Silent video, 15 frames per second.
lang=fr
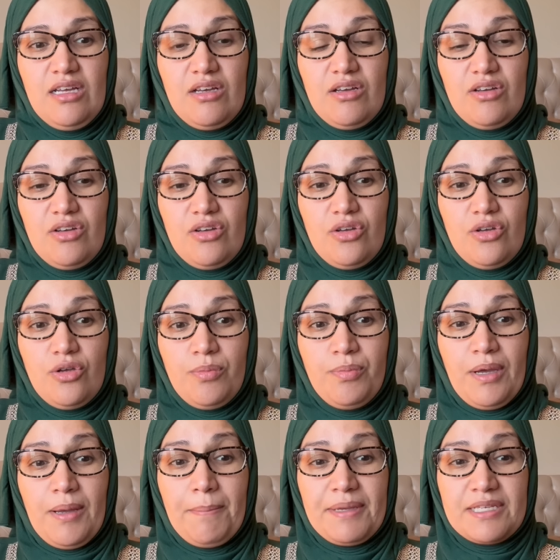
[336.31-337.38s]
Euh,
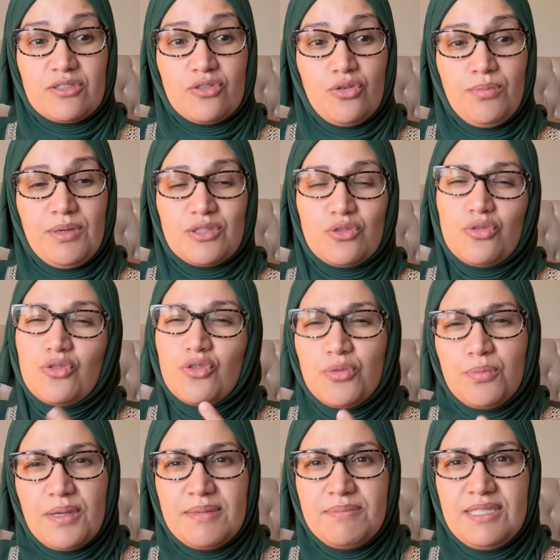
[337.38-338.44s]
bah, parce que bah, tu
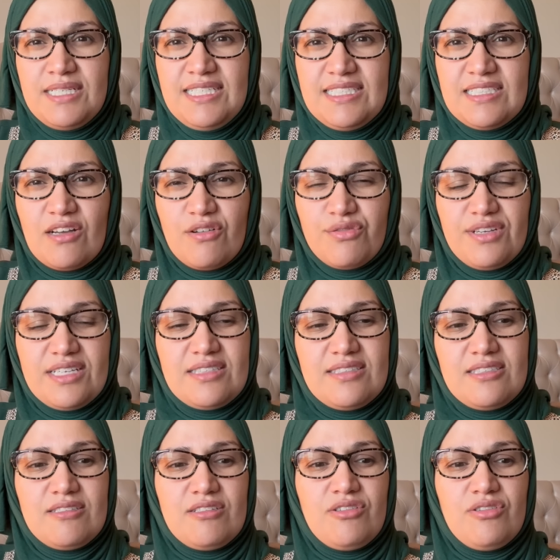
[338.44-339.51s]
culpabilises en
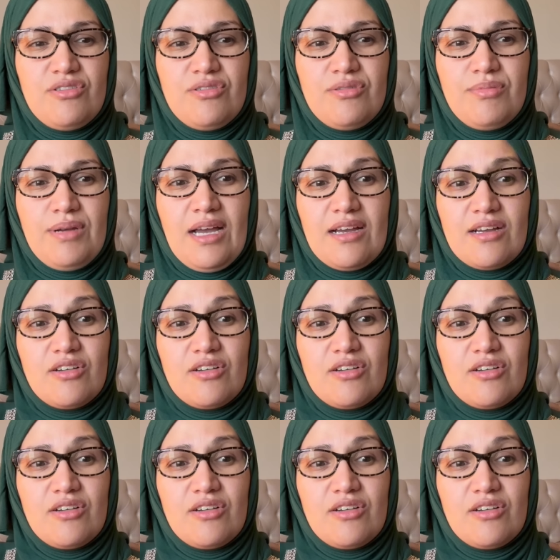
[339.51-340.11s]
fait euh, bah,